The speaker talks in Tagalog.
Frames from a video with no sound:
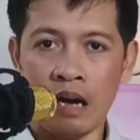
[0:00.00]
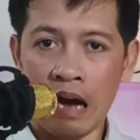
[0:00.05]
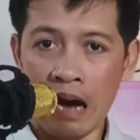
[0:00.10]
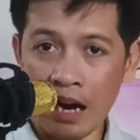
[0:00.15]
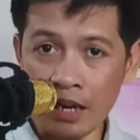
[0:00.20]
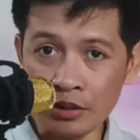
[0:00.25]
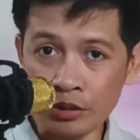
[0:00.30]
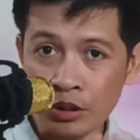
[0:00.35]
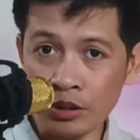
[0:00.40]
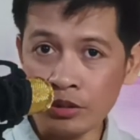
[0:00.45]

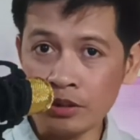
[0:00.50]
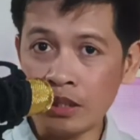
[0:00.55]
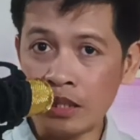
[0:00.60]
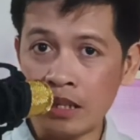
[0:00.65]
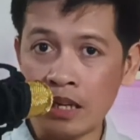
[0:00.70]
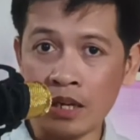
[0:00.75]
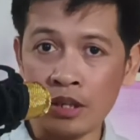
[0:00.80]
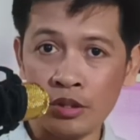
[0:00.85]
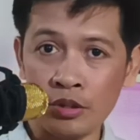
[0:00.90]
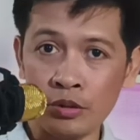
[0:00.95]
At hindi
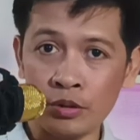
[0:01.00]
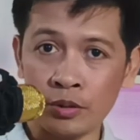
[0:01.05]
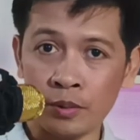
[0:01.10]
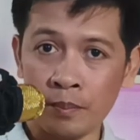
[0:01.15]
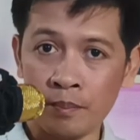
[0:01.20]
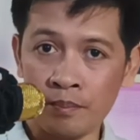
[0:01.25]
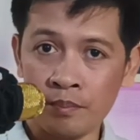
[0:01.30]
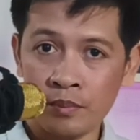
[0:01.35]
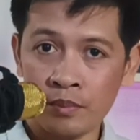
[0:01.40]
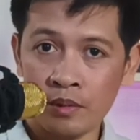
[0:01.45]
lang yon.
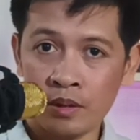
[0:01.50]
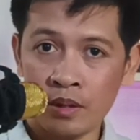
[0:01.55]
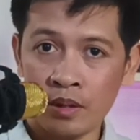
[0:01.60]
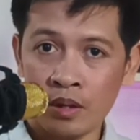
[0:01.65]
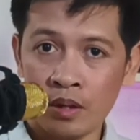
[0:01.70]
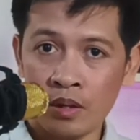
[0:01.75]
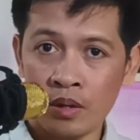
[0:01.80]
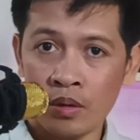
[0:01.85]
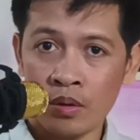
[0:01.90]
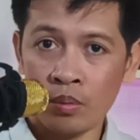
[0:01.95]

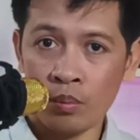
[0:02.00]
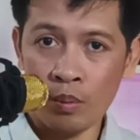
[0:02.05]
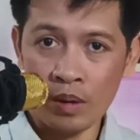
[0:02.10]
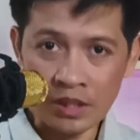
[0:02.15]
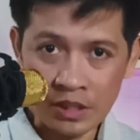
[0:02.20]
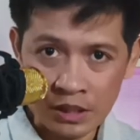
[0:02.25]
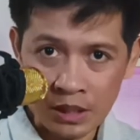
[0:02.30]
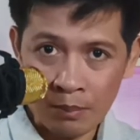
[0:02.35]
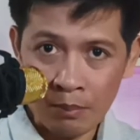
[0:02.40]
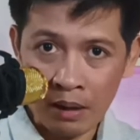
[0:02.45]

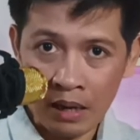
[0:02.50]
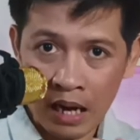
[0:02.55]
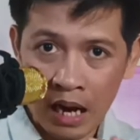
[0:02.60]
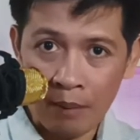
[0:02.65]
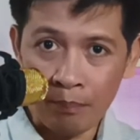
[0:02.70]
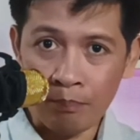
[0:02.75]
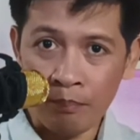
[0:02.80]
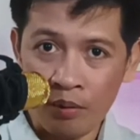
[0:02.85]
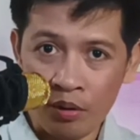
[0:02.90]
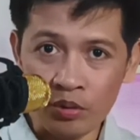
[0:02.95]
Once na
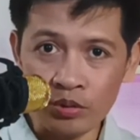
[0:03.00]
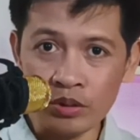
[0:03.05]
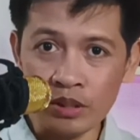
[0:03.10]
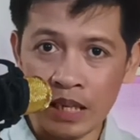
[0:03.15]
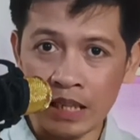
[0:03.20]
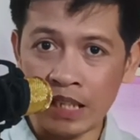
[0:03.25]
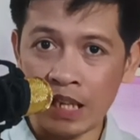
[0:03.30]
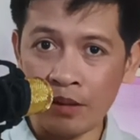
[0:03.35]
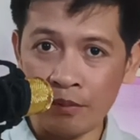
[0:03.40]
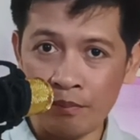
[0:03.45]
mag-upload
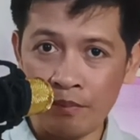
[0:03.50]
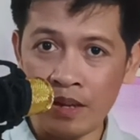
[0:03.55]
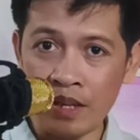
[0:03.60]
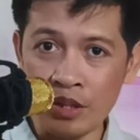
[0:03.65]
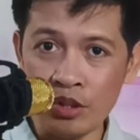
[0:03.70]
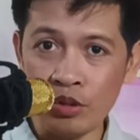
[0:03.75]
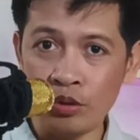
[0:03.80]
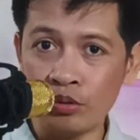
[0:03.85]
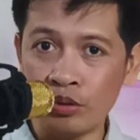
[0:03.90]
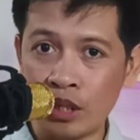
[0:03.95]
ka ng
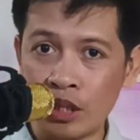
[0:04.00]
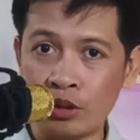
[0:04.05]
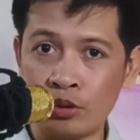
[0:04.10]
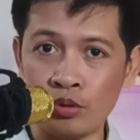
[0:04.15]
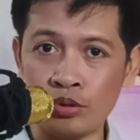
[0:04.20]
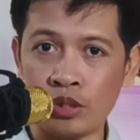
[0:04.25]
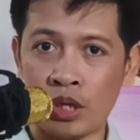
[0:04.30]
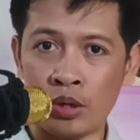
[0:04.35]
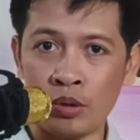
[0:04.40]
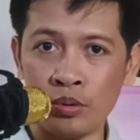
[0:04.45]
video
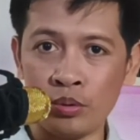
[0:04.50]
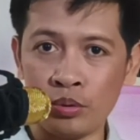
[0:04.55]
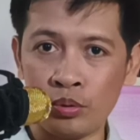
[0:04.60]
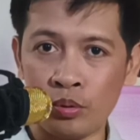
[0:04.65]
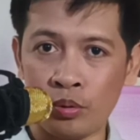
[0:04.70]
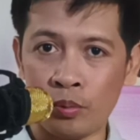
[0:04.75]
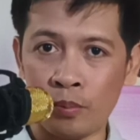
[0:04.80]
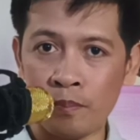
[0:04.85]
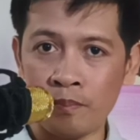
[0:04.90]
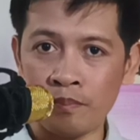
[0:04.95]
dito sa
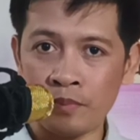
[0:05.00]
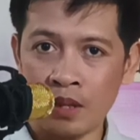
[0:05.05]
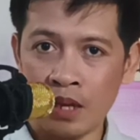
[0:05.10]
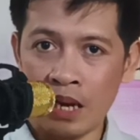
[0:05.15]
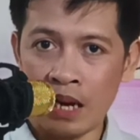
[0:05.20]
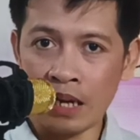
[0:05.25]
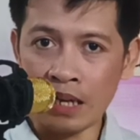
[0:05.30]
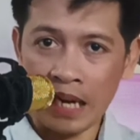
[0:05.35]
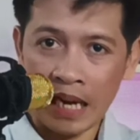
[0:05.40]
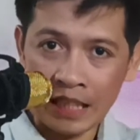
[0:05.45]
YouTube,
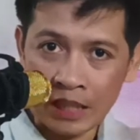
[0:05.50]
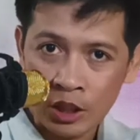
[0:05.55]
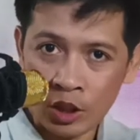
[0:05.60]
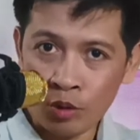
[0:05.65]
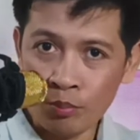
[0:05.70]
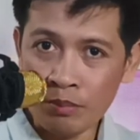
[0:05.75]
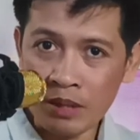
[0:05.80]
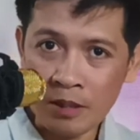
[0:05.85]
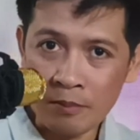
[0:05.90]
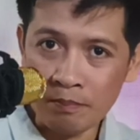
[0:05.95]
kahit
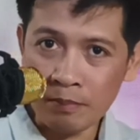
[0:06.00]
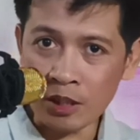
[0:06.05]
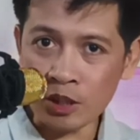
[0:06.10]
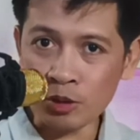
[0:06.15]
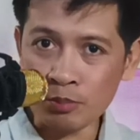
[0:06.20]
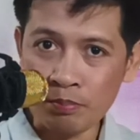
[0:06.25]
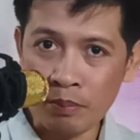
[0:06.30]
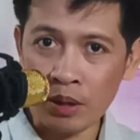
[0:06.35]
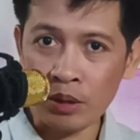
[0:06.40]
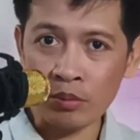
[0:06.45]

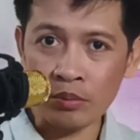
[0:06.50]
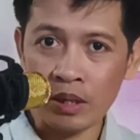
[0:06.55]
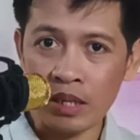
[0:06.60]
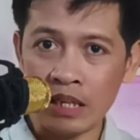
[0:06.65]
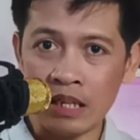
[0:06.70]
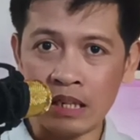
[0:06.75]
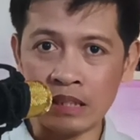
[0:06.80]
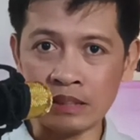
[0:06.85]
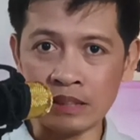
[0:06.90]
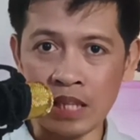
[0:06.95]
lumipas pa yung
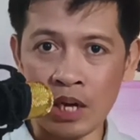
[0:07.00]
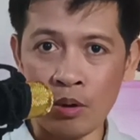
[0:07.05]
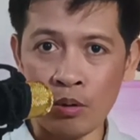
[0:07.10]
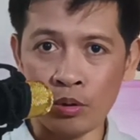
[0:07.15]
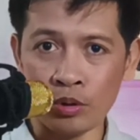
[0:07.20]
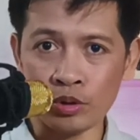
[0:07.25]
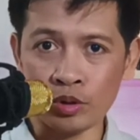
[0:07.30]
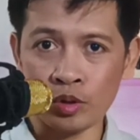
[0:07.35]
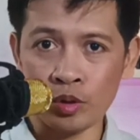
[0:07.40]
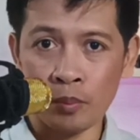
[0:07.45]
ilang
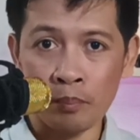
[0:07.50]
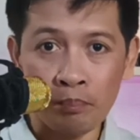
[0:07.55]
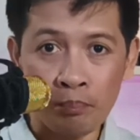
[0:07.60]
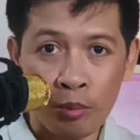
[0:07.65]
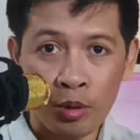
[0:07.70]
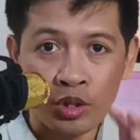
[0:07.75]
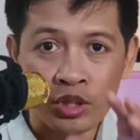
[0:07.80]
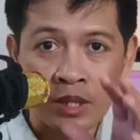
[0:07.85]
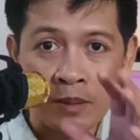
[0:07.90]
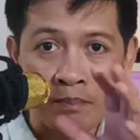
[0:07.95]
taon,
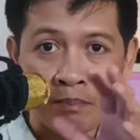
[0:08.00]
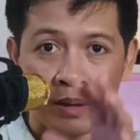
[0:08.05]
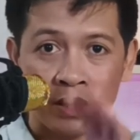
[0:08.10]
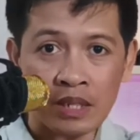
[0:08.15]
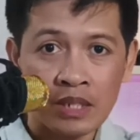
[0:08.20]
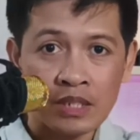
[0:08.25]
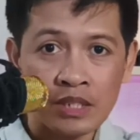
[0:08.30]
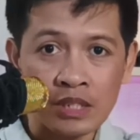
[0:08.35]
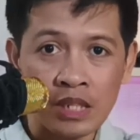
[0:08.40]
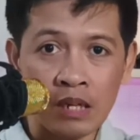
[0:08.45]
pwede pa
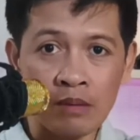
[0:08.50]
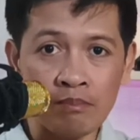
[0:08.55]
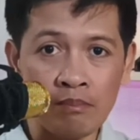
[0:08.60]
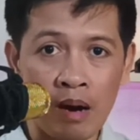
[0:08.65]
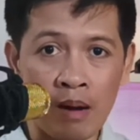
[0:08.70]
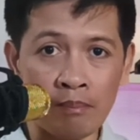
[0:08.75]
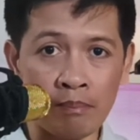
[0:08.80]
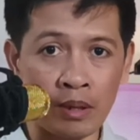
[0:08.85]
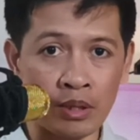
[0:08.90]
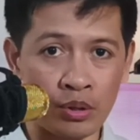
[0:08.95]
rin siyang
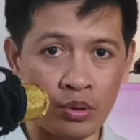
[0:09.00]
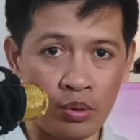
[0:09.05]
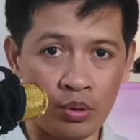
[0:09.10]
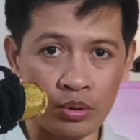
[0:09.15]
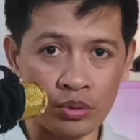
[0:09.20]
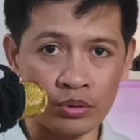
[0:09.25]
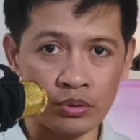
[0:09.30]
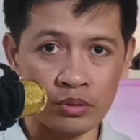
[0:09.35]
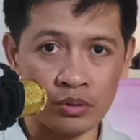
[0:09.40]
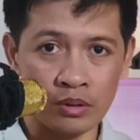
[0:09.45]

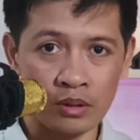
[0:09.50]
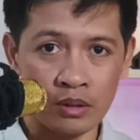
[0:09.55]
mapanood